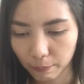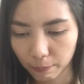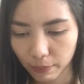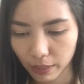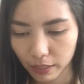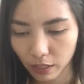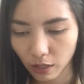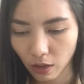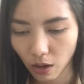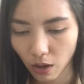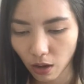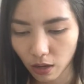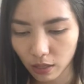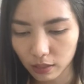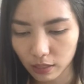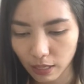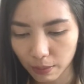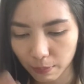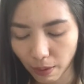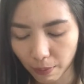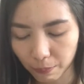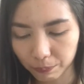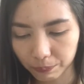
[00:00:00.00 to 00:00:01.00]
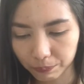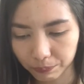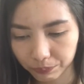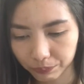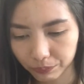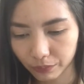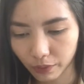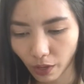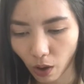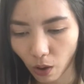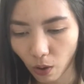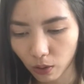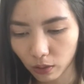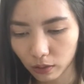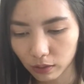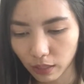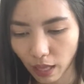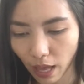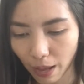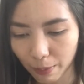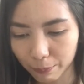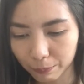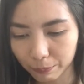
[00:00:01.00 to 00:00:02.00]
มันก็จะแบบ
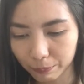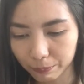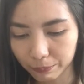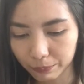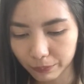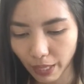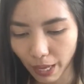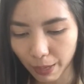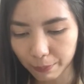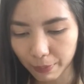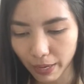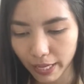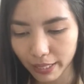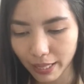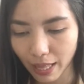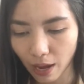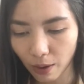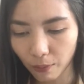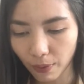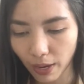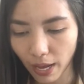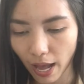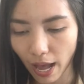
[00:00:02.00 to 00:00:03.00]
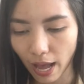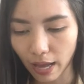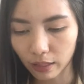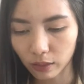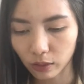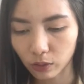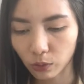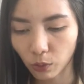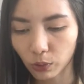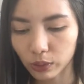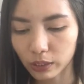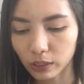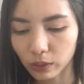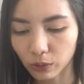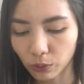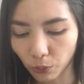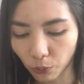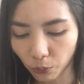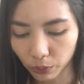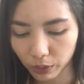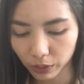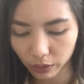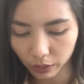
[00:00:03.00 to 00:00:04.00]
ทำทำให้เราอะค่ะ กด
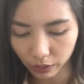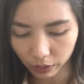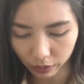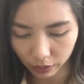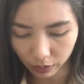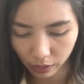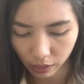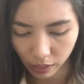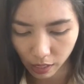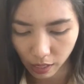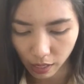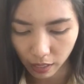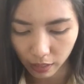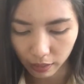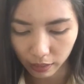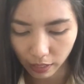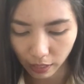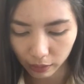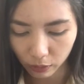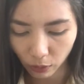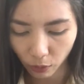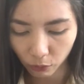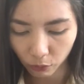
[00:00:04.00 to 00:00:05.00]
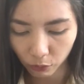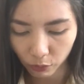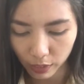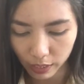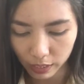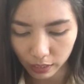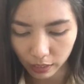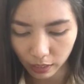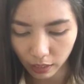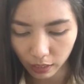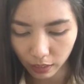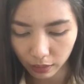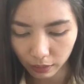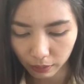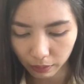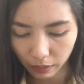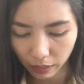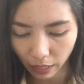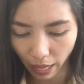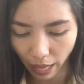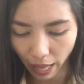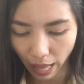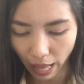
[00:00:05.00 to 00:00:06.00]
ล้นแล้วต้องฟีเจอร์
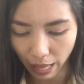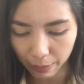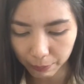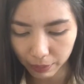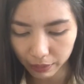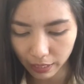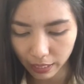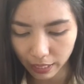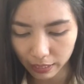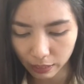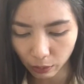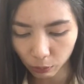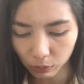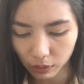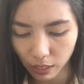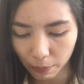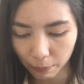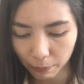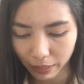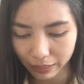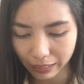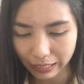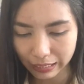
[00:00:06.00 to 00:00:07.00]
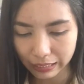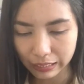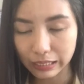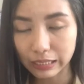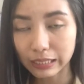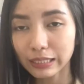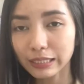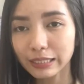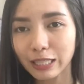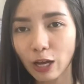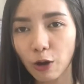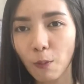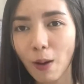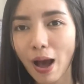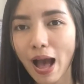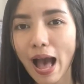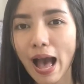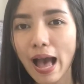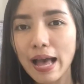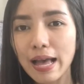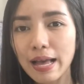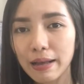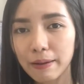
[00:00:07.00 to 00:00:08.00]
นะคะเมื่อกี้เราเลือกมานิดนึง แต่ว่า
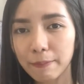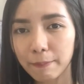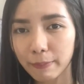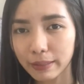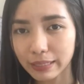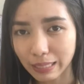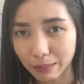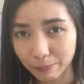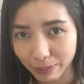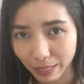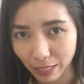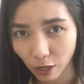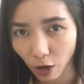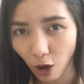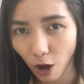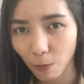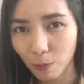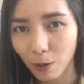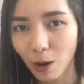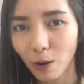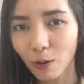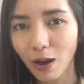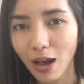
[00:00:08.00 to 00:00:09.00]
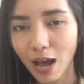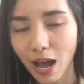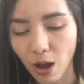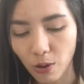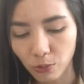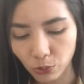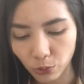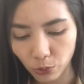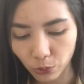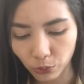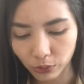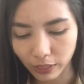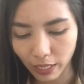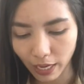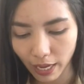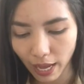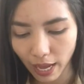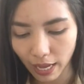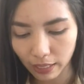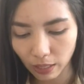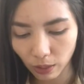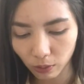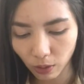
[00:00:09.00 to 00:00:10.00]
มันยังมีขอบขาวๆอยู่นะ
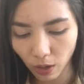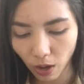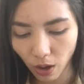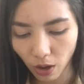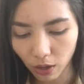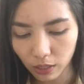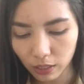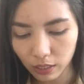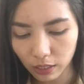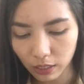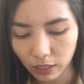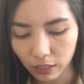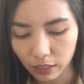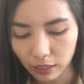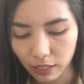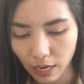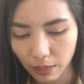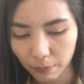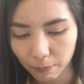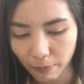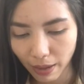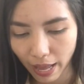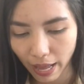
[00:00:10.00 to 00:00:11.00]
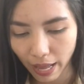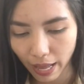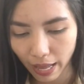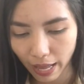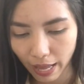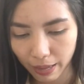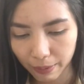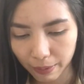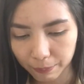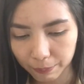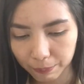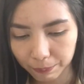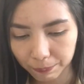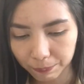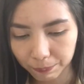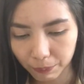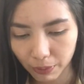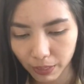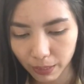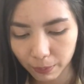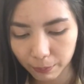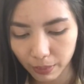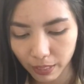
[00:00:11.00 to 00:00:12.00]
คะ แล้วก็เลือกมา
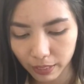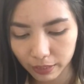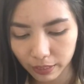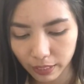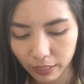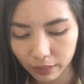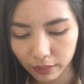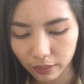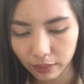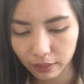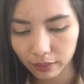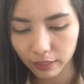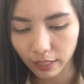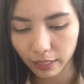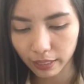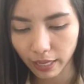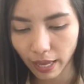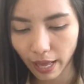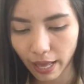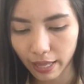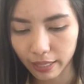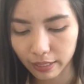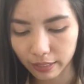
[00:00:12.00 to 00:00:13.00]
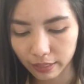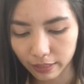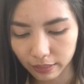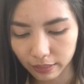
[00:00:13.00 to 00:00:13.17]
เพิ่มอีกนิดนึงละกัน